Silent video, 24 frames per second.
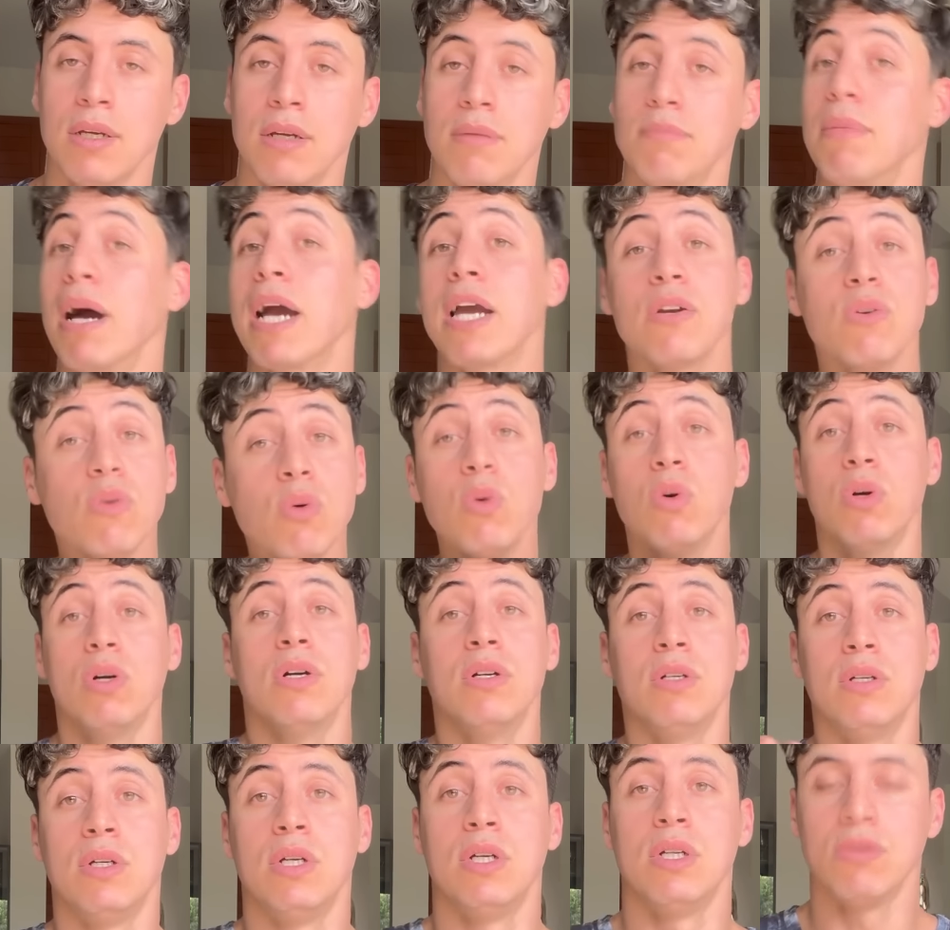
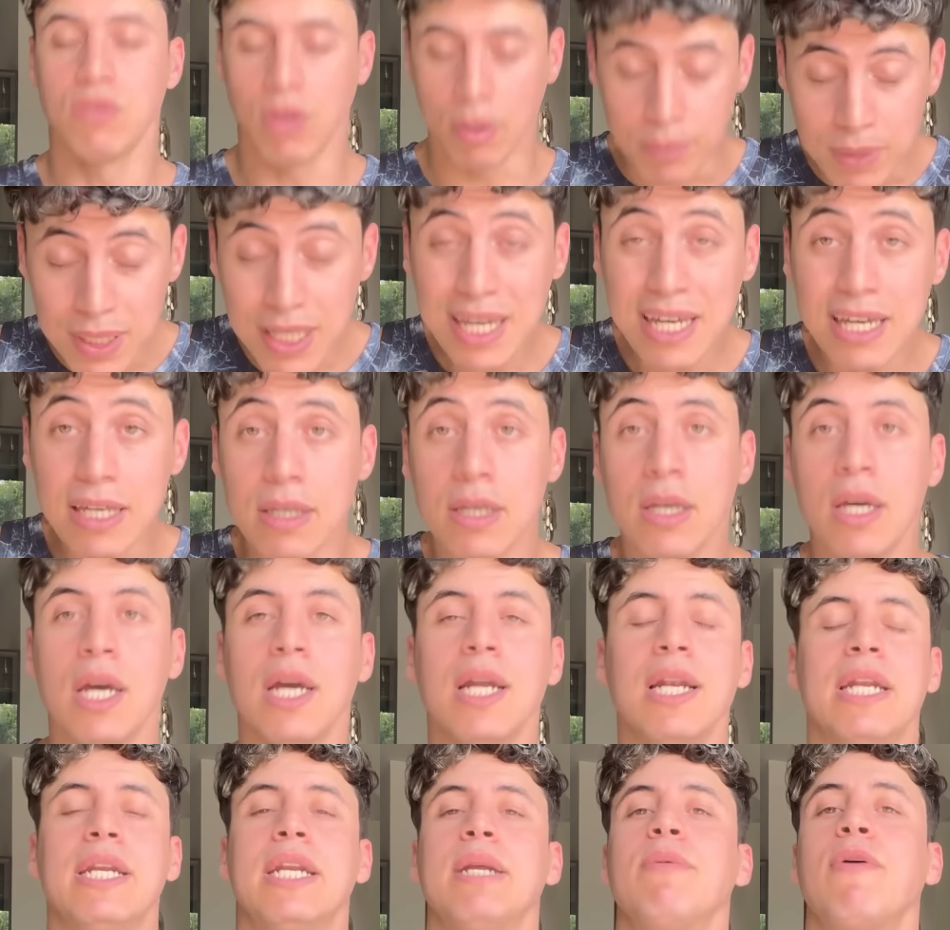مخنوق طبيعي
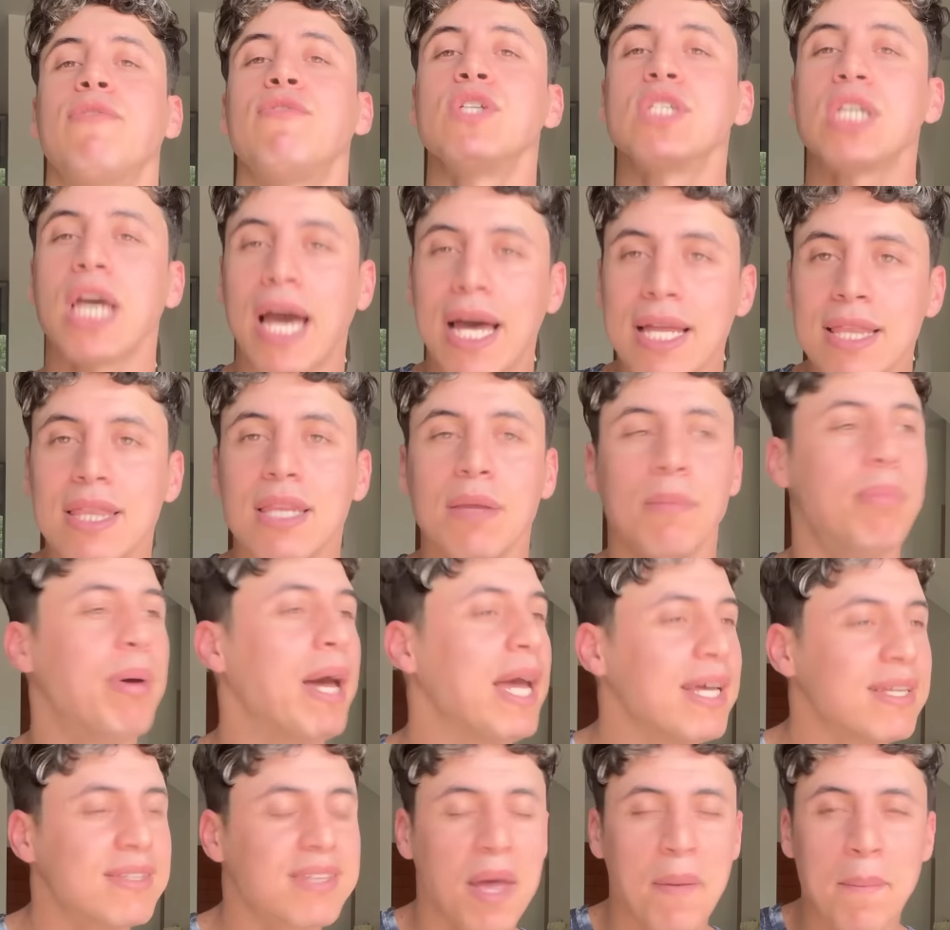ان مفيش حد
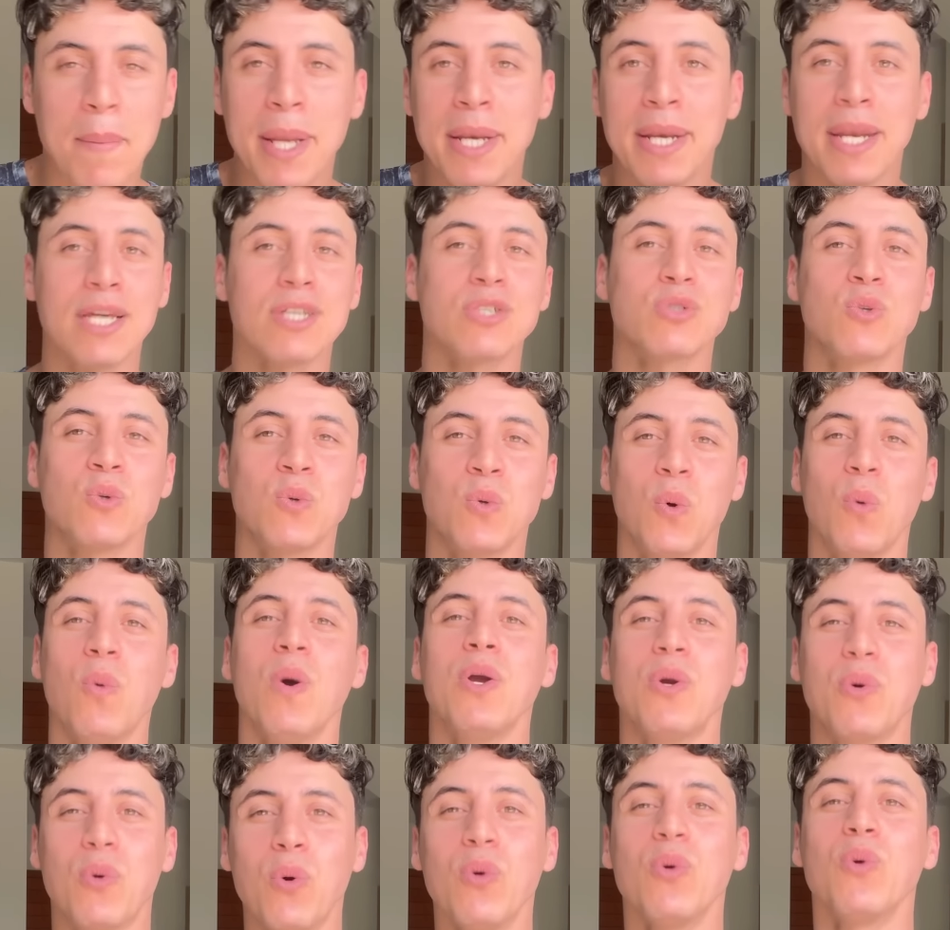ما يتمناش ان هو
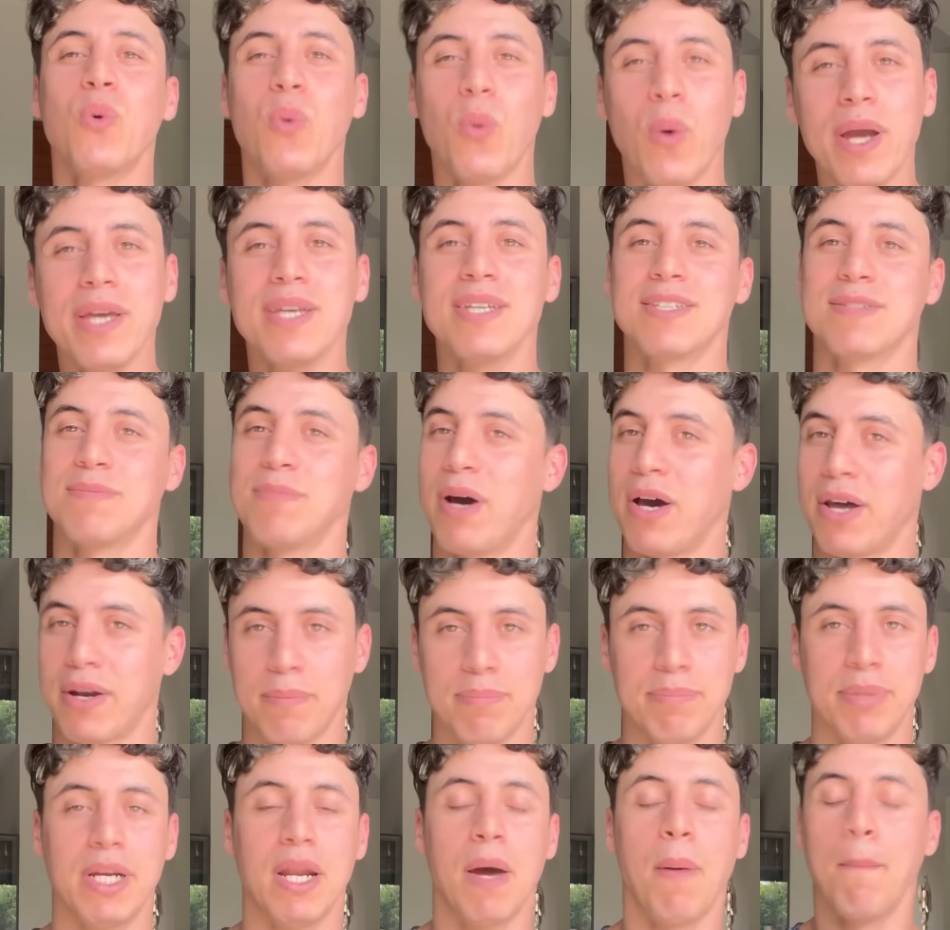يكون كويس مع
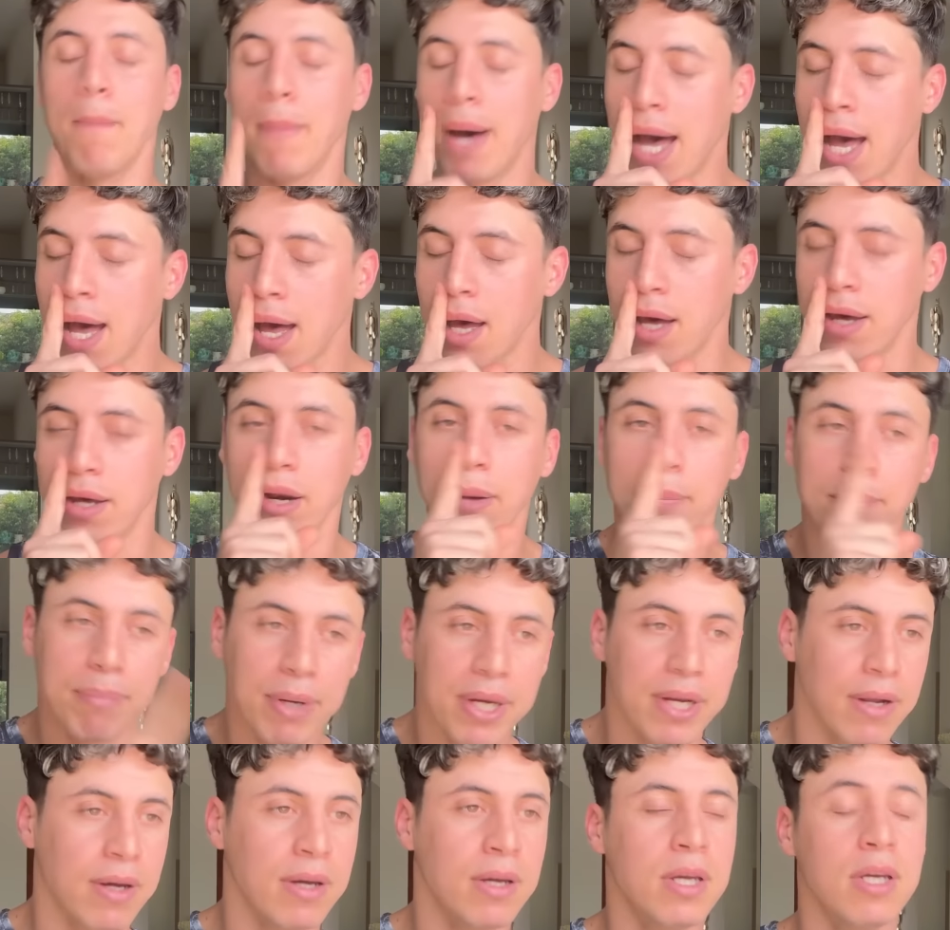ربنا مع
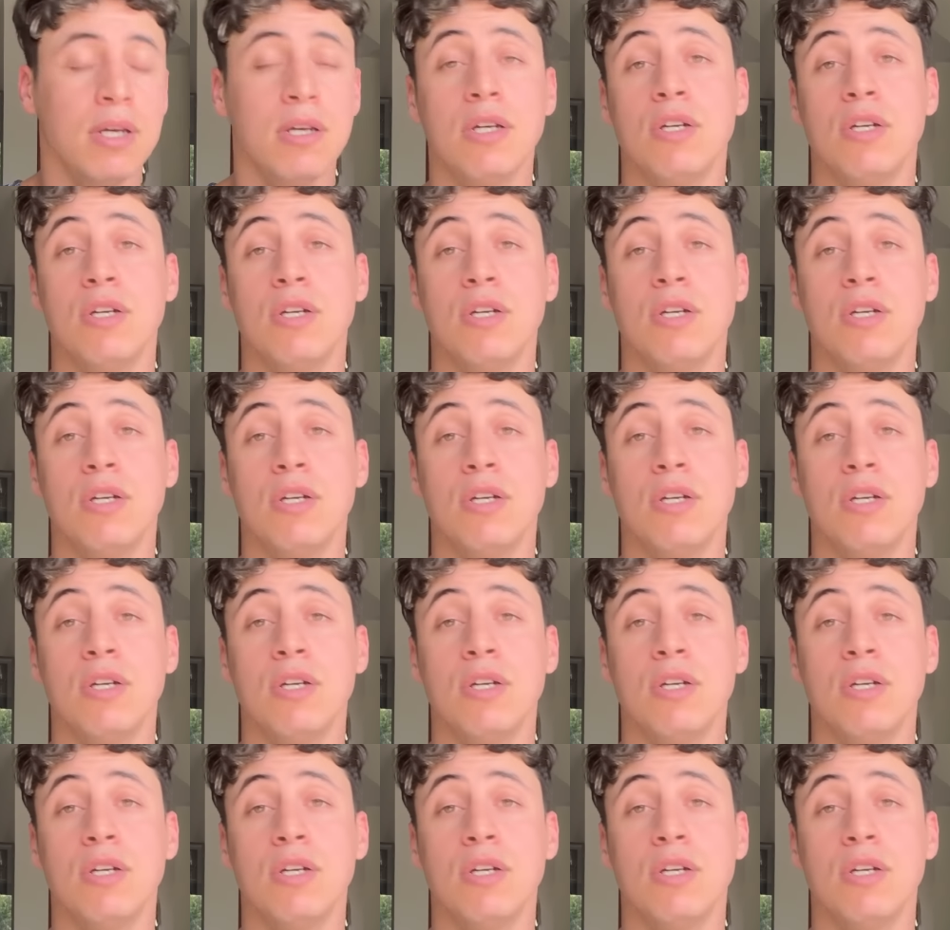ربنا